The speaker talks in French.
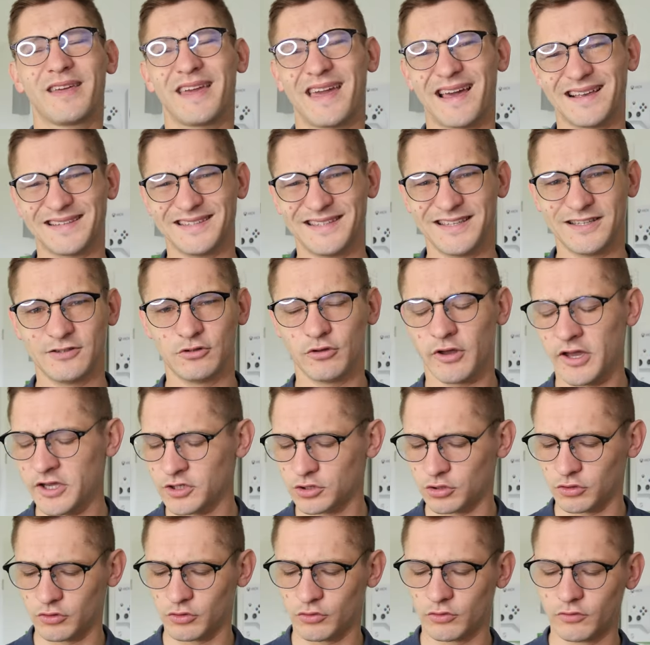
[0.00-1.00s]
casser les oreilles
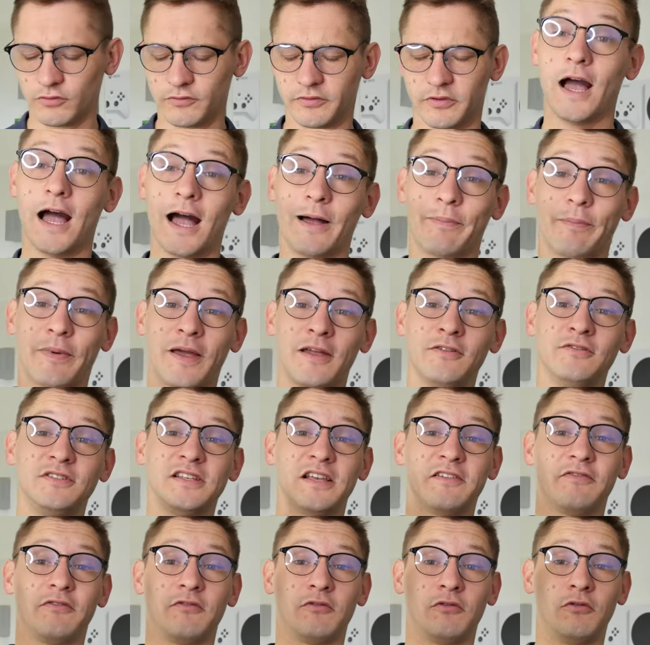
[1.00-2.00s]
je trouve. Après nous
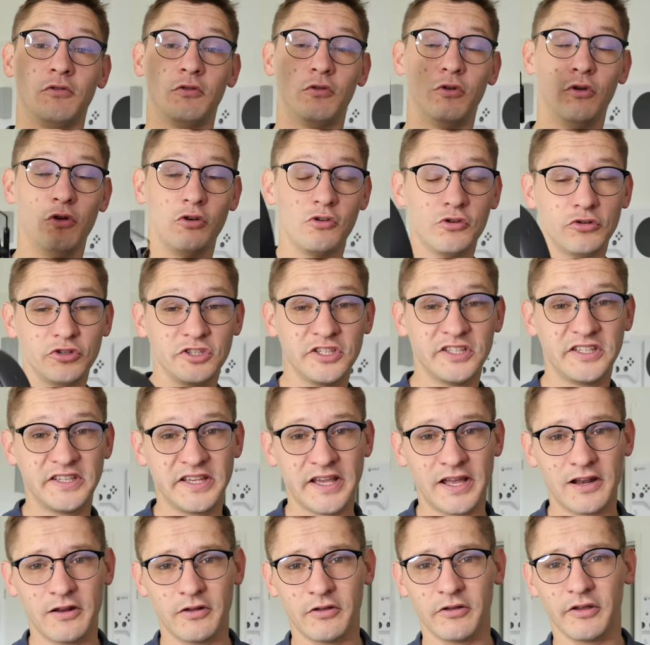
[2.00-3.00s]
avons le
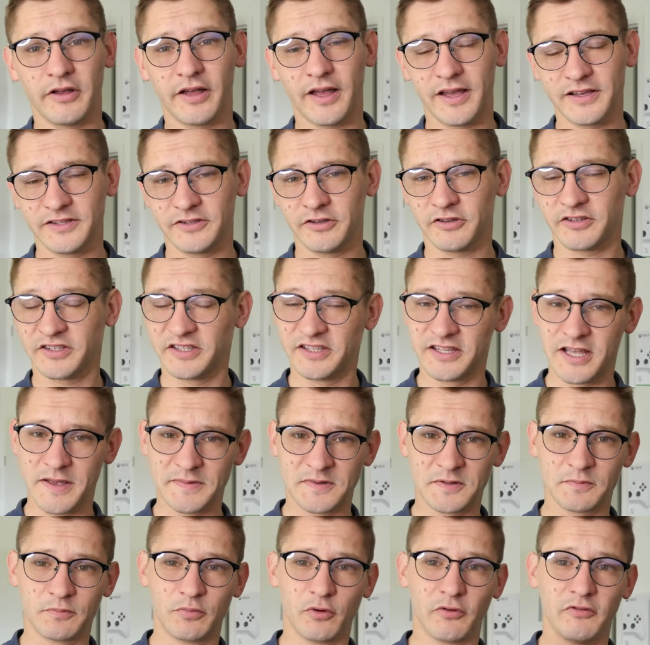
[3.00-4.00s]
logiciel Razer
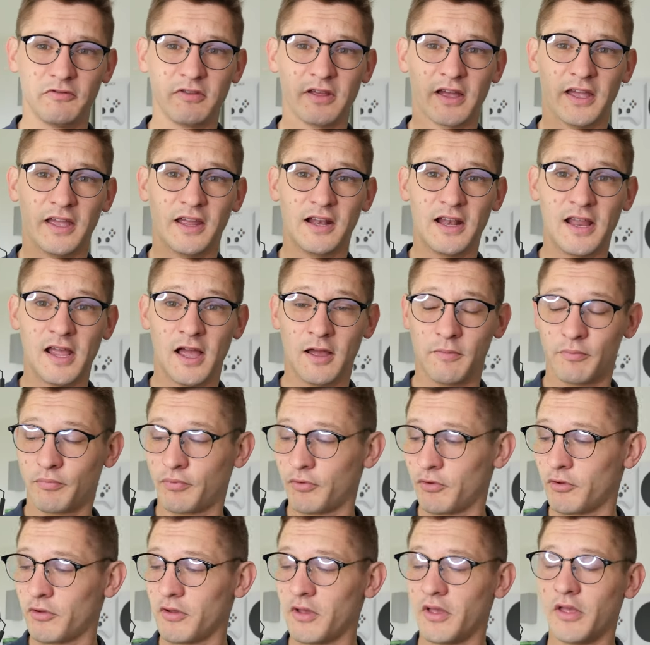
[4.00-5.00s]
Synapse pour venir régler un
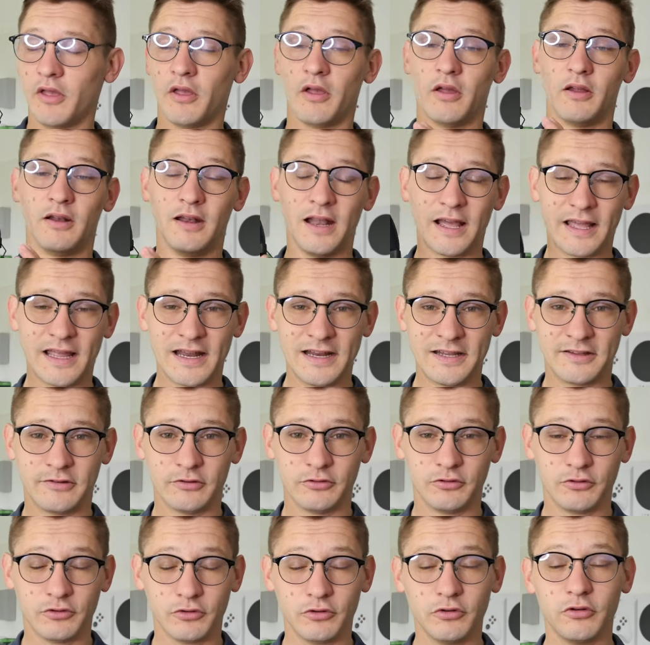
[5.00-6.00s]
peu la qualité
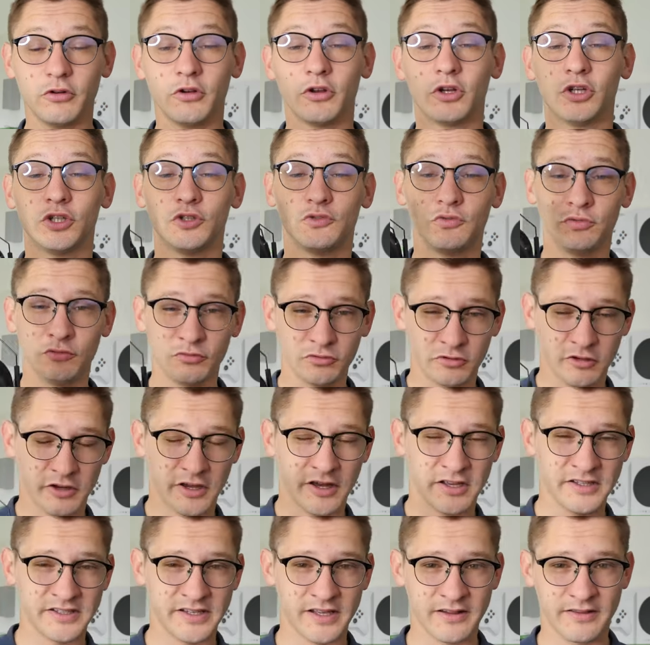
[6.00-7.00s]
audio, je vous
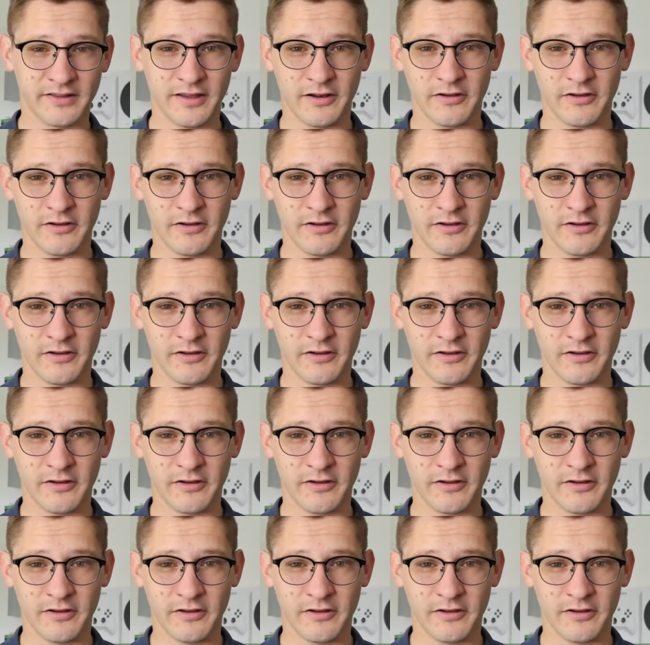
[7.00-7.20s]
montrerai ça tout à